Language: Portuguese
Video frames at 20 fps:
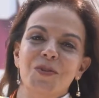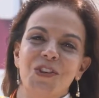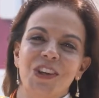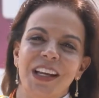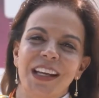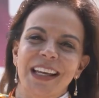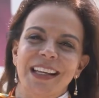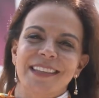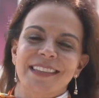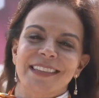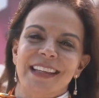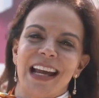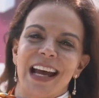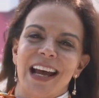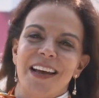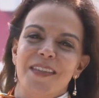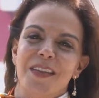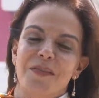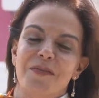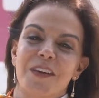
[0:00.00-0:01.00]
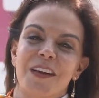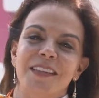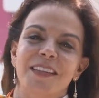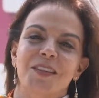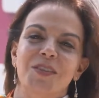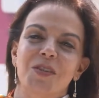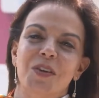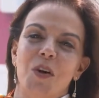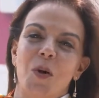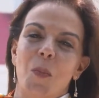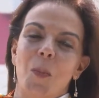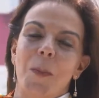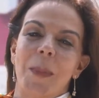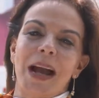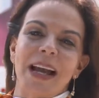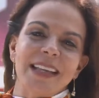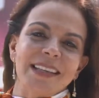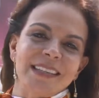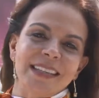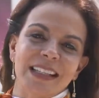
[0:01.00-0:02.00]
dia na estrada, fazendo o que eu
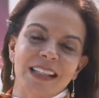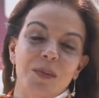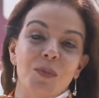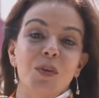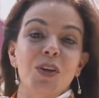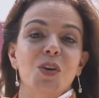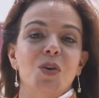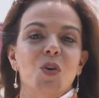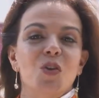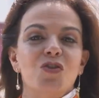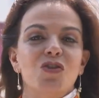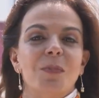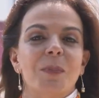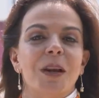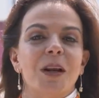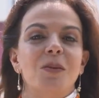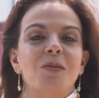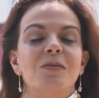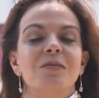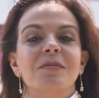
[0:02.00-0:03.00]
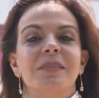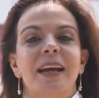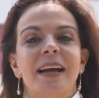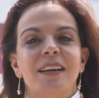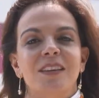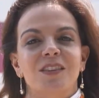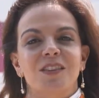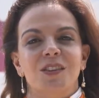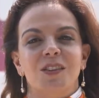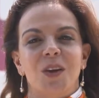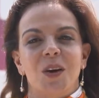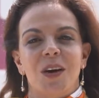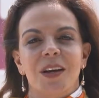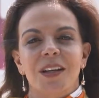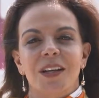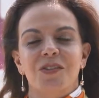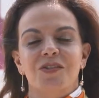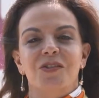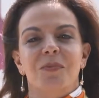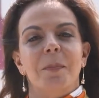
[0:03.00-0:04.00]
mais amo e hoje para contar a
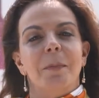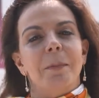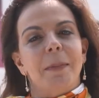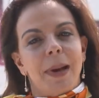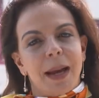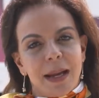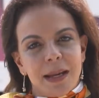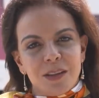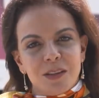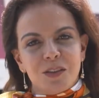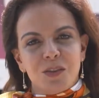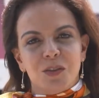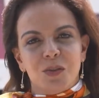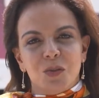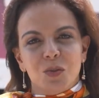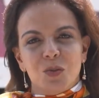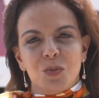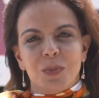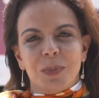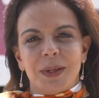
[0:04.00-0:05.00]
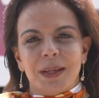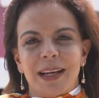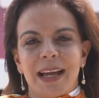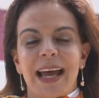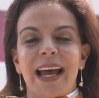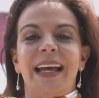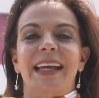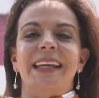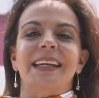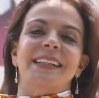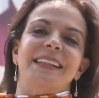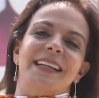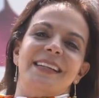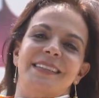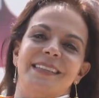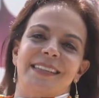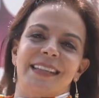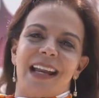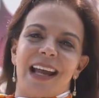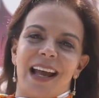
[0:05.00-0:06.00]
história de mais uma rainha da
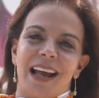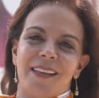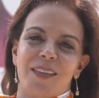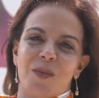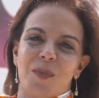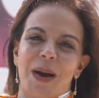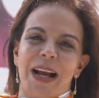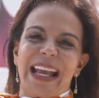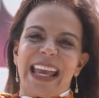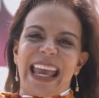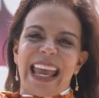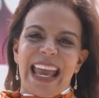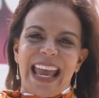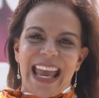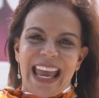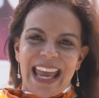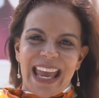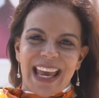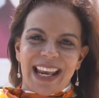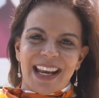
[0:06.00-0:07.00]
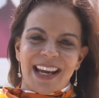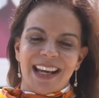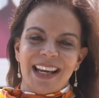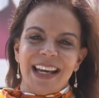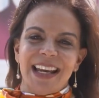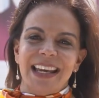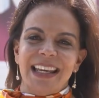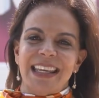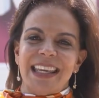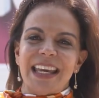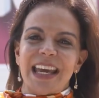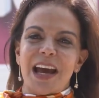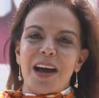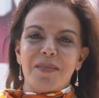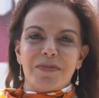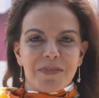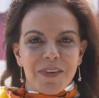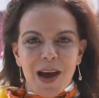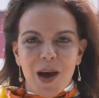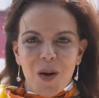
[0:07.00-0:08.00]
estrada, uma guerreira, que é a
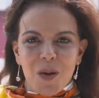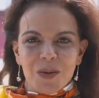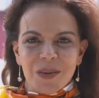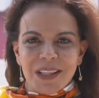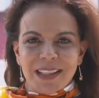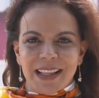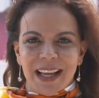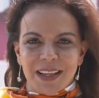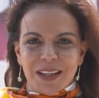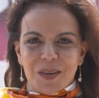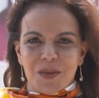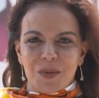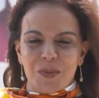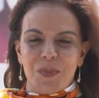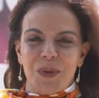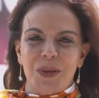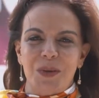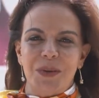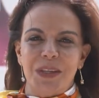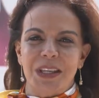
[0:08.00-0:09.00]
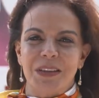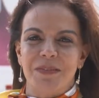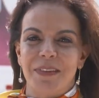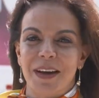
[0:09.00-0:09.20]
Val, que está aqui comigo e que